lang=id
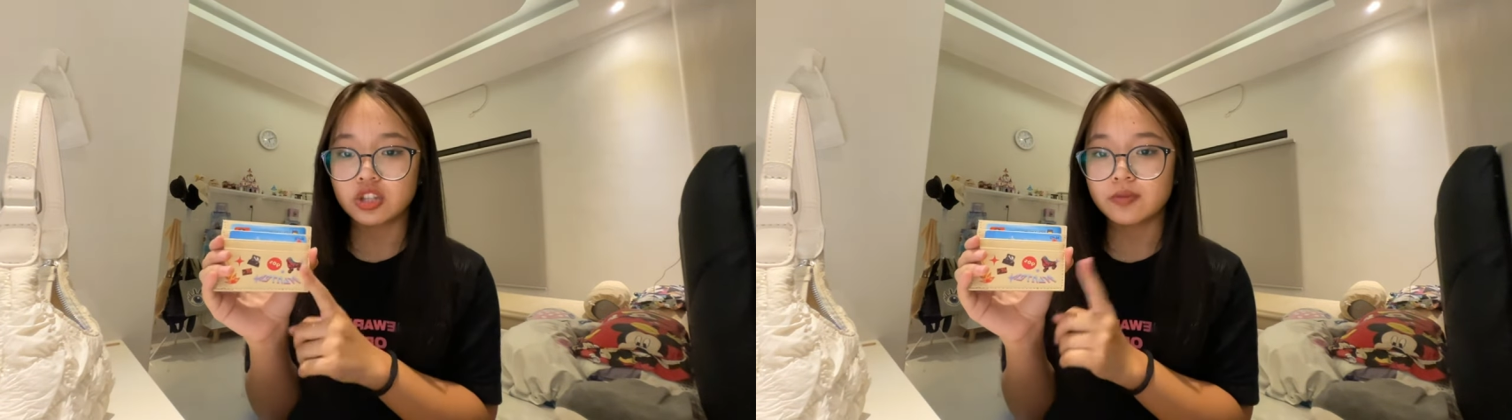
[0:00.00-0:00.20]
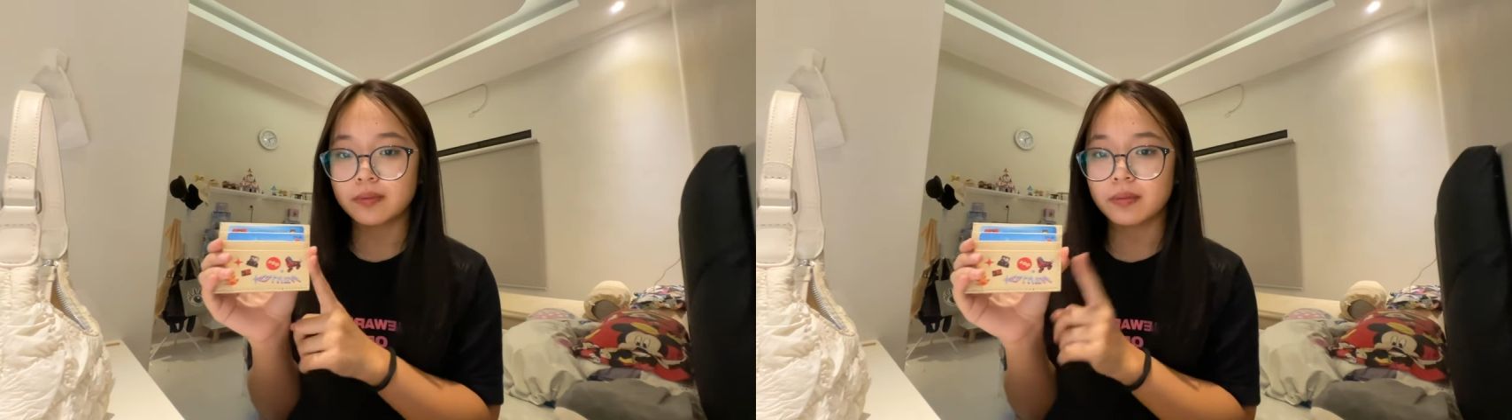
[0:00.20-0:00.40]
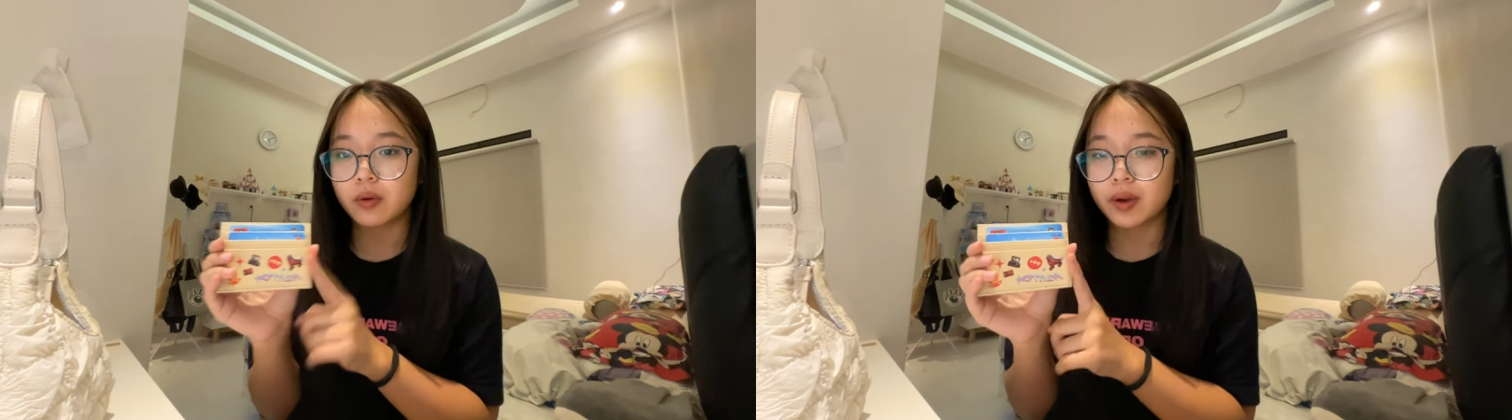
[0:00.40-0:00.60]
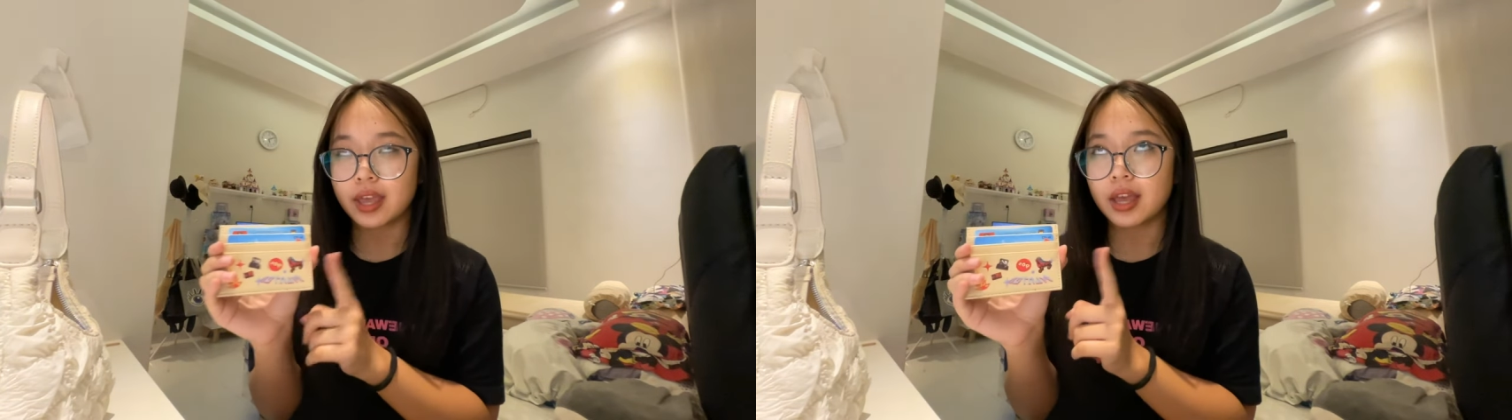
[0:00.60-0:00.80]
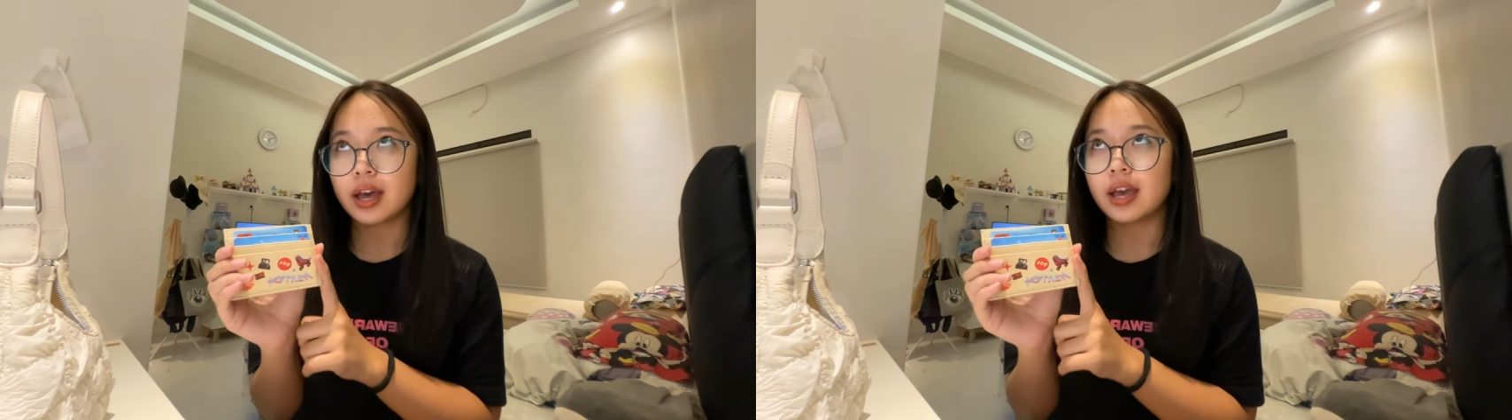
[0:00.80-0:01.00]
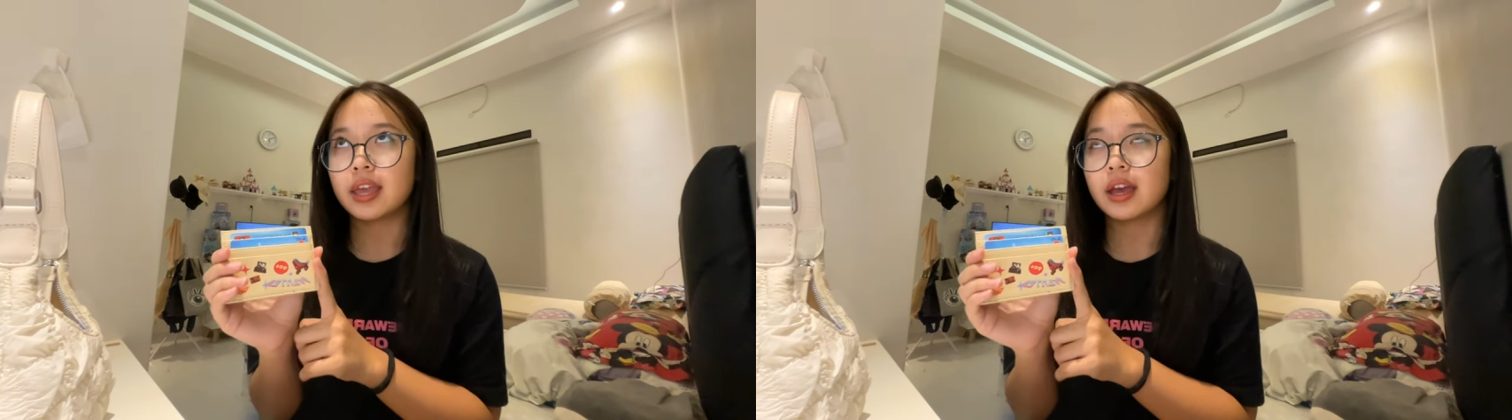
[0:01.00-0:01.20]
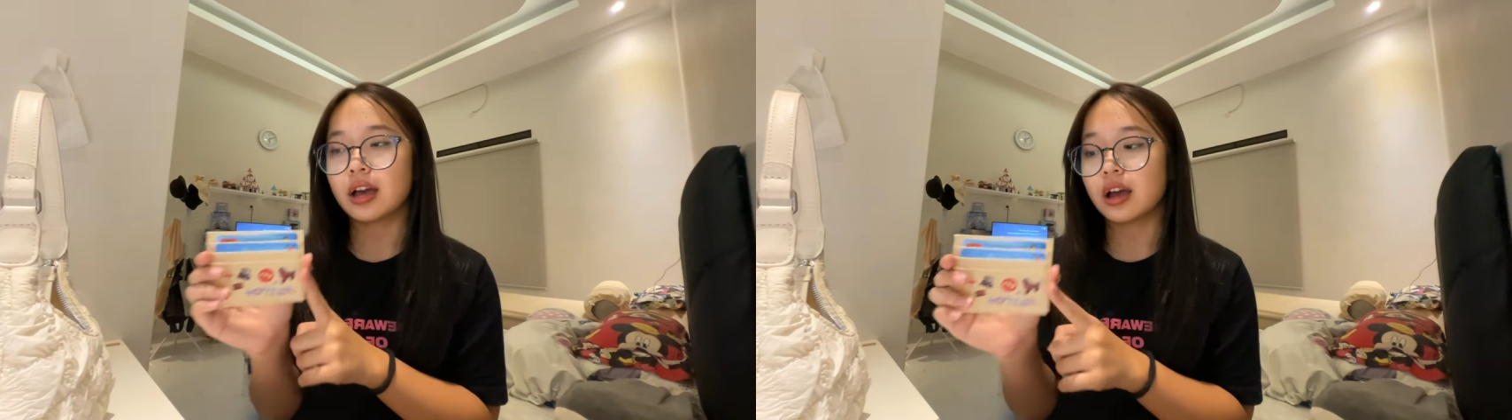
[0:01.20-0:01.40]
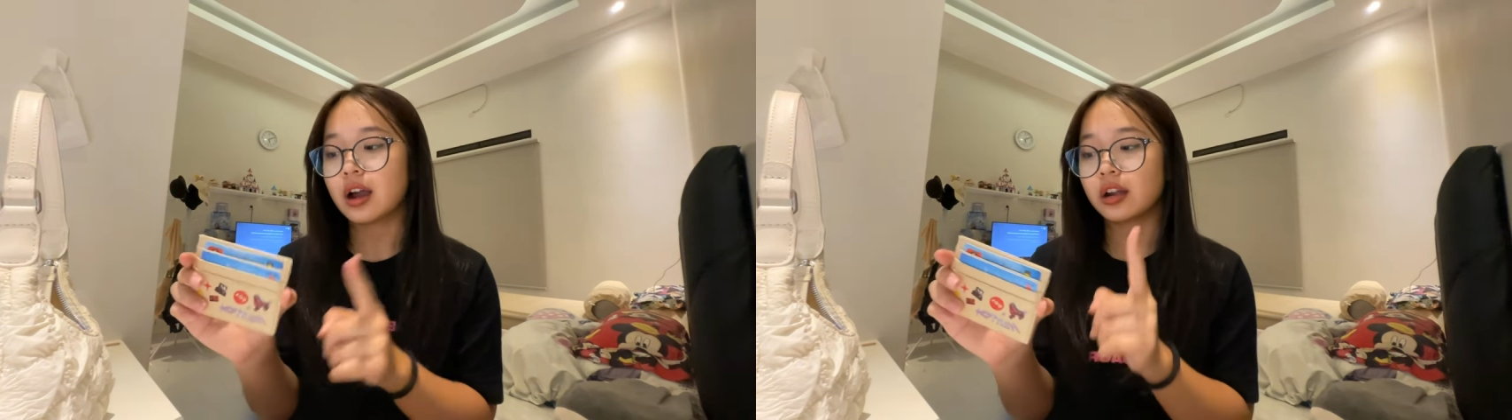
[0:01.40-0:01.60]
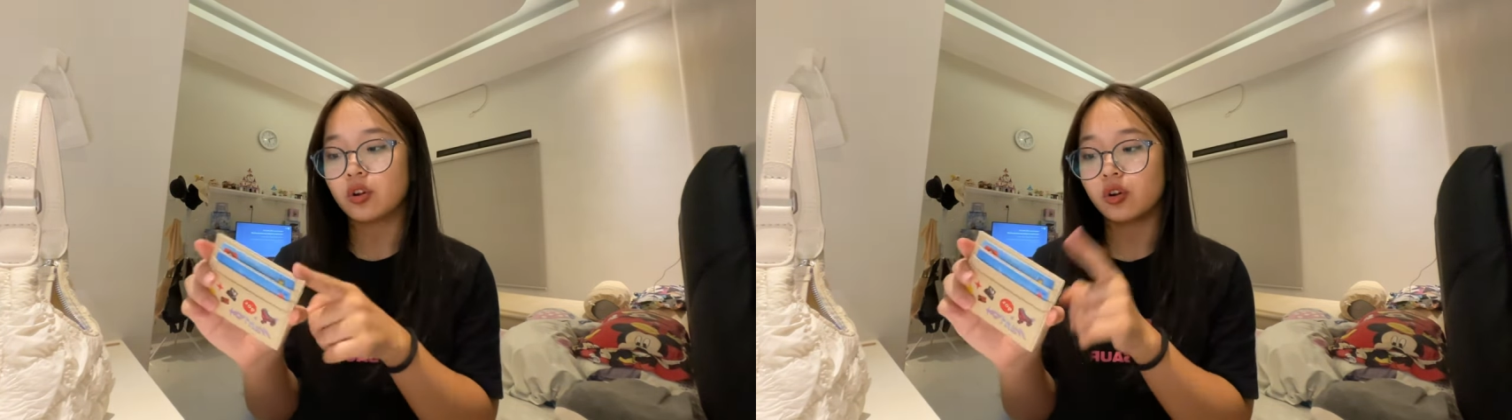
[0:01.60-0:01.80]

cuman bawa yang kayak card